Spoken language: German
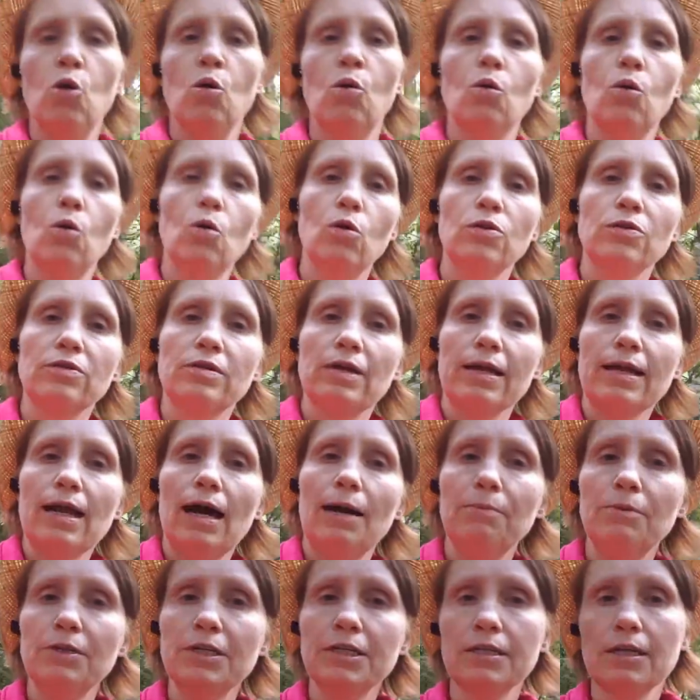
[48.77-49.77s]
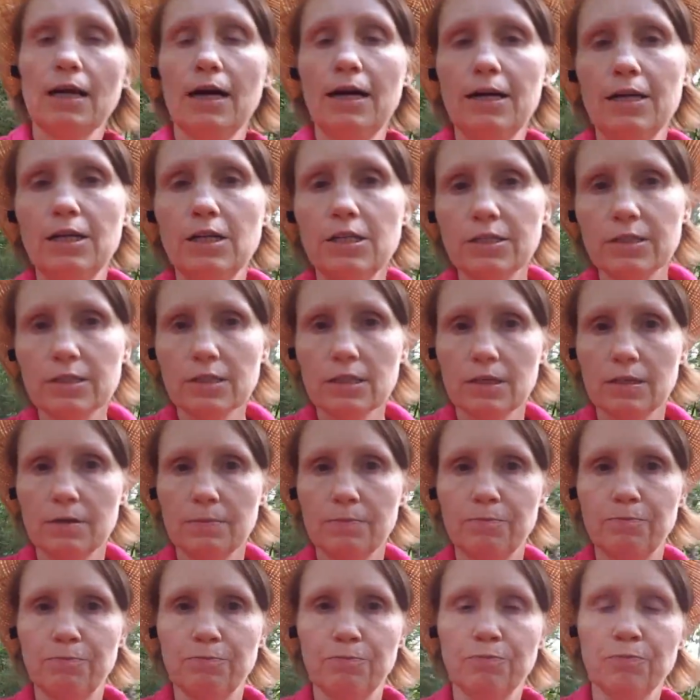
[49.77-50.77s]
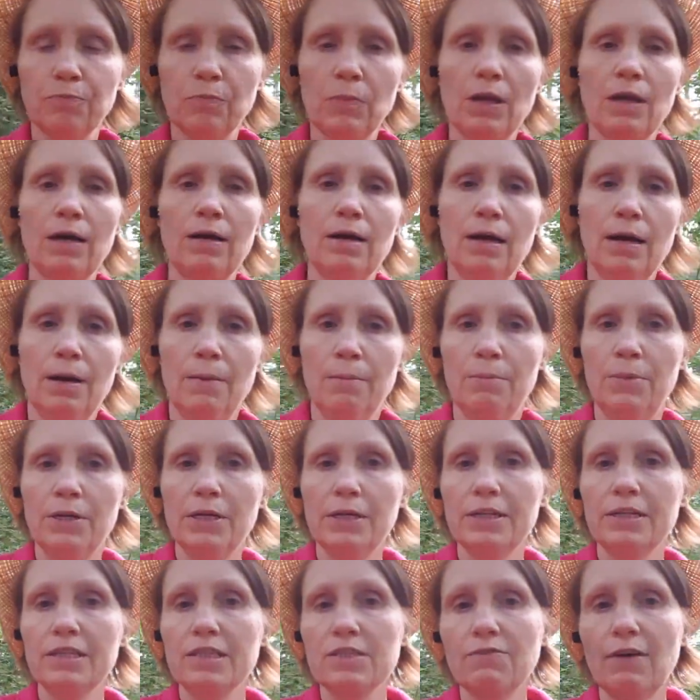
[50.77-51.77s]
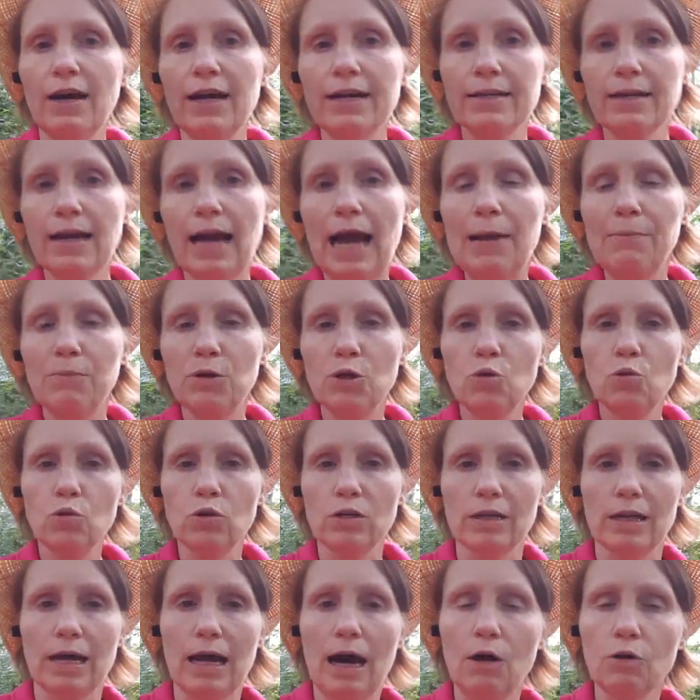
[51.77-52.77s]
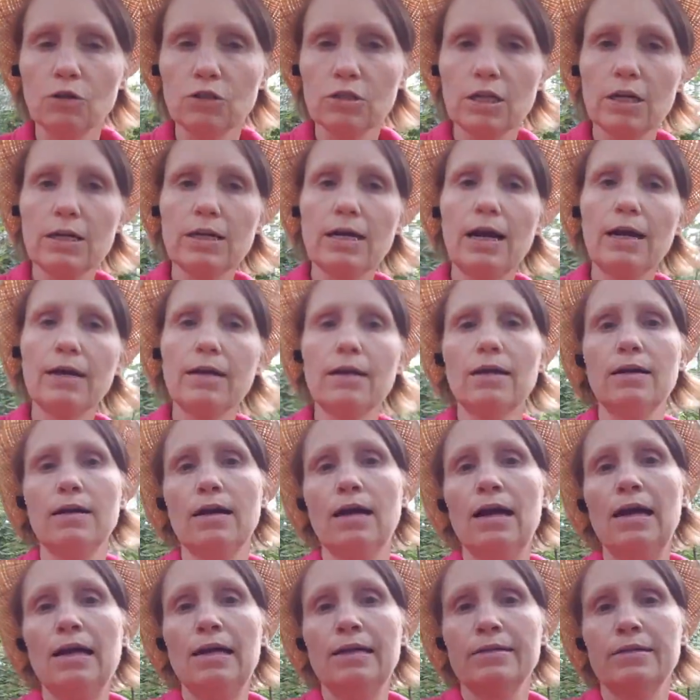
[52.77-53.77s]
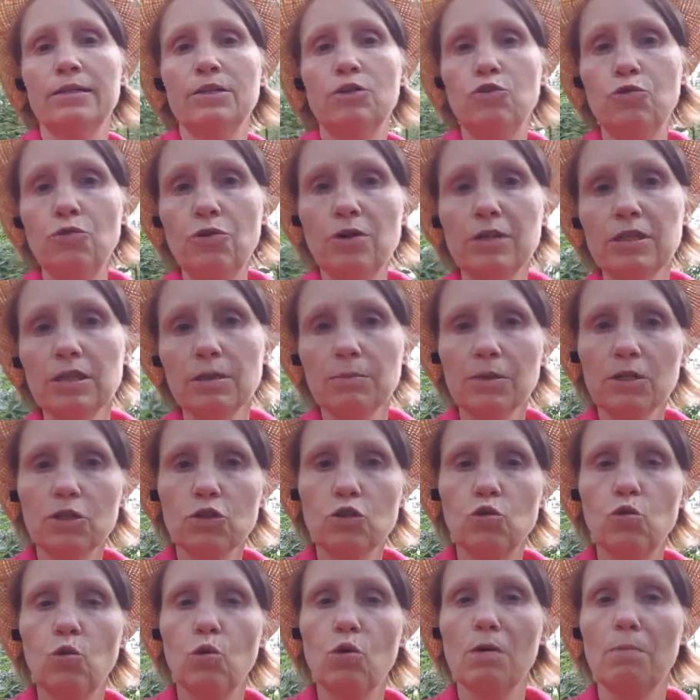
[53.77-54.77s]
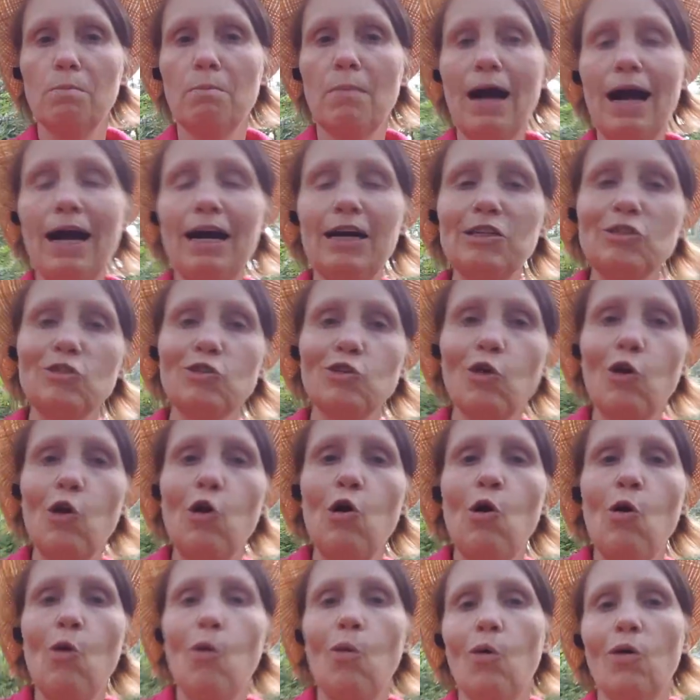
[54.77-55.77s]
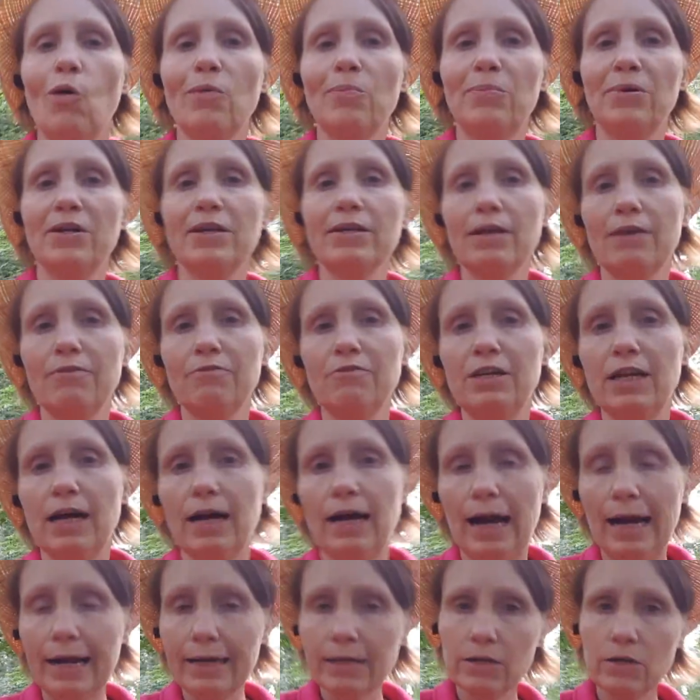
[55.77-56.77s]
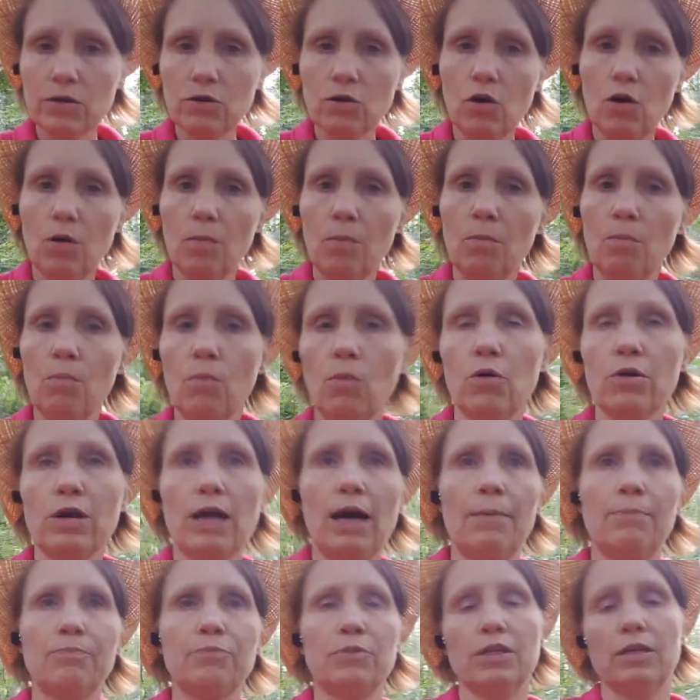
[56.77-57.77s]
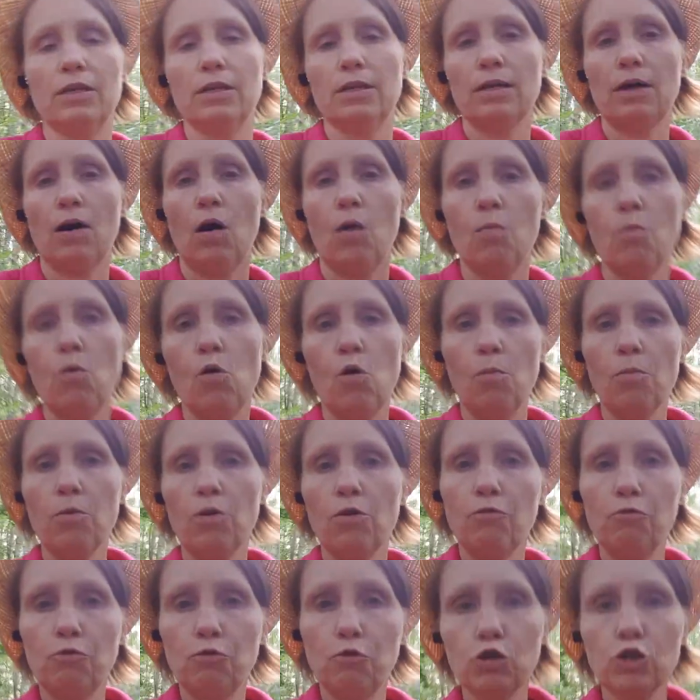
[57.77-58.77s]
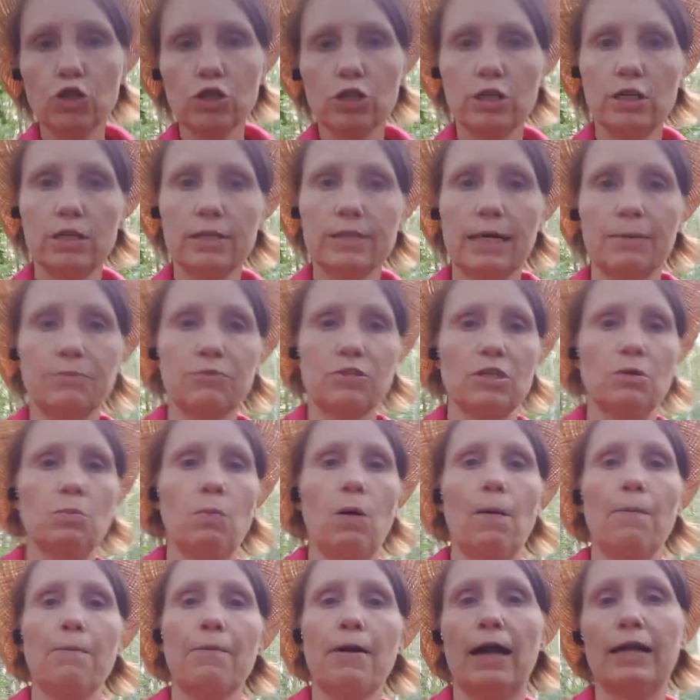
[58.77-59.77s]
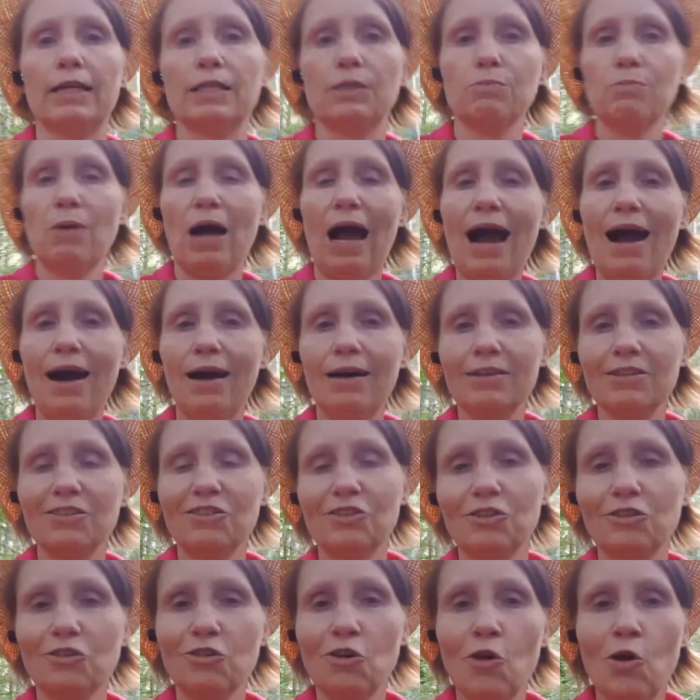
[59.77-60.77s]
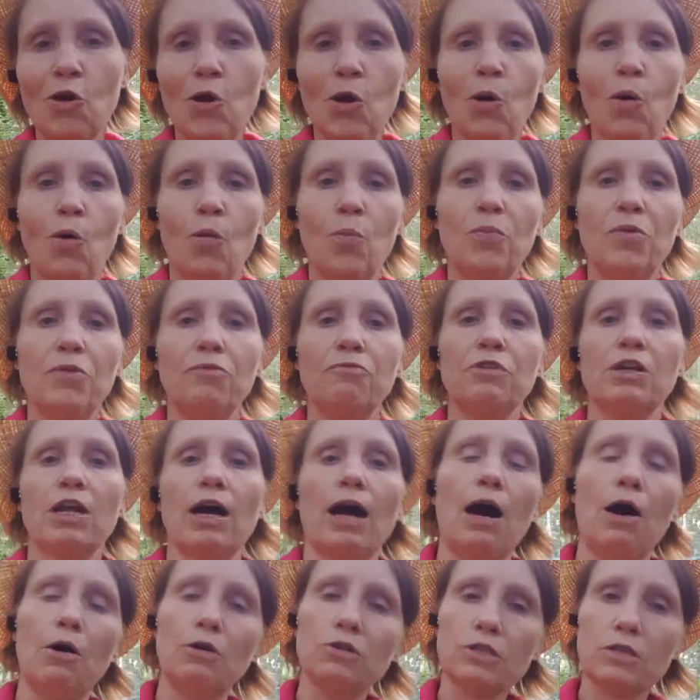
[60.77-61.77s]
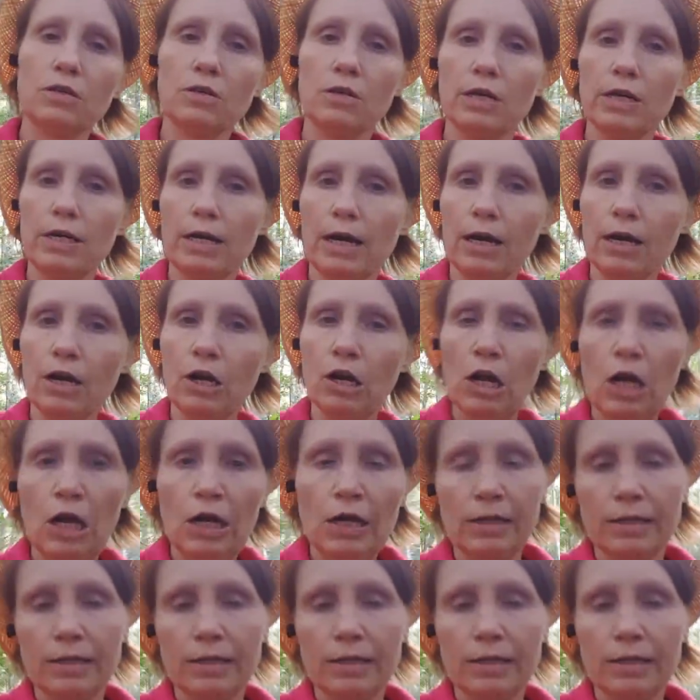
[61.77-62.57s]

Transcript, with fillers: Und dann habe ich halt ähm, bin ich zwei, drei Minuten rausgegangen, die Tür hinter mir zugemacht und bin dann wieder reingekommen und habe in den Raum rumgewurstelt, habe sie überhaupt gar nicht beachtet und bin wieder rausgegangen.